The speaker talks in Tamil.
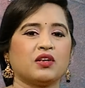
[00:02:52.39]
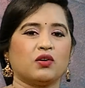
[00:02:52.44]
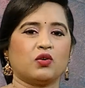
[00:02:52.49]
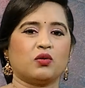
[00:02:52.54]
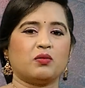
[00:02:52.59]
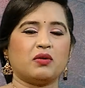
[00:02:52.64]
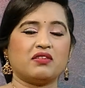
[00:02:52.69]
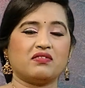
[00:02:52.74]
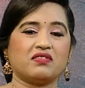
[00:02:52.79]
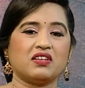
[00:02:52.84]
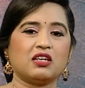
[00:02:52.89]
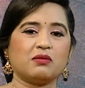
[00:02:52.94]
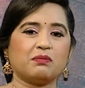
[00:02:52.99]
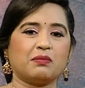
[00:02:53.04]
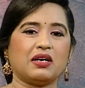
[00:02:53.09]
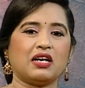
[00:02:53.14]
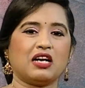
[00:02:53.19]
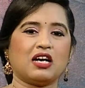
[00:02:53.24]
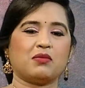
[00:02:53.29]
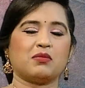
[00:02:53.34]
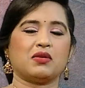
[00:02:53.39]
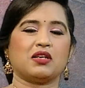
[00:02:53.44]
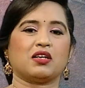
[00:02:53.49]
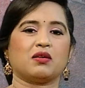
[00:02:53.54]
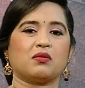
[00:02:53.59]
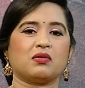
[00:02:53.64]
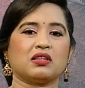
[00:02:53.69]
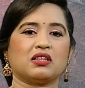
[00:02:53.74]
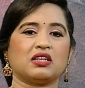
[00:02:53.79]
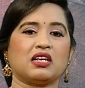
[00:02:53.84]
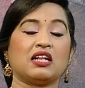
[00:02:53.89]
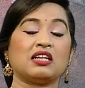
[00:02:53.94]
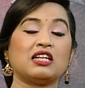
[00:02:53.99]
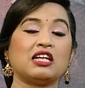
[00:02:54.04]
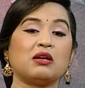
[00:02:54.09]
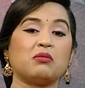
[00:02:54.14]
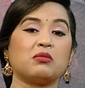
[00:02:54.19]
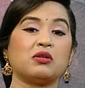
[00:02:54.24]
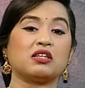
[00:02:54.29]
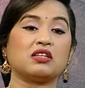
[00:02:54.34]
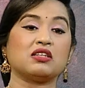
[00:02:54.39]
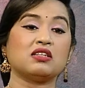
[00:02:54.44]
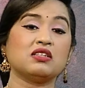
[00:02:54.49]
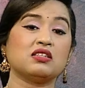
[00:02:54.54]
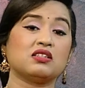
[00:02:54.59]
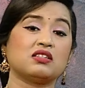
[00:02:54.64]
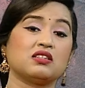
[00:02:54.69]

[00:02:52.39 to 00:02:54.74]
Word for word: ஒரு மாதிரி ஒர்க் பண்ணாமல் இருக்க வரதுனால தான் நம்மளுக்கு